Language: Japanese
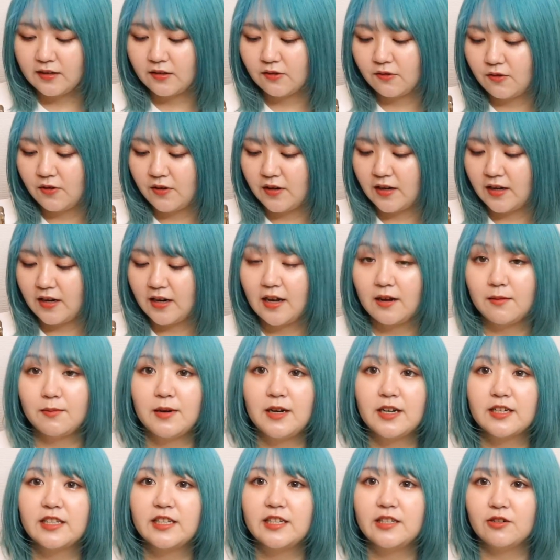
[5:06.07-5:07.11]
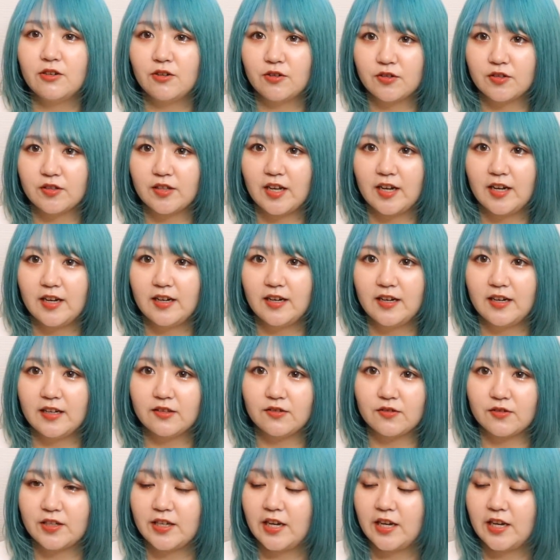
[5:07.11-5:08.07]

あとこれがラバーキーホルダー、あの、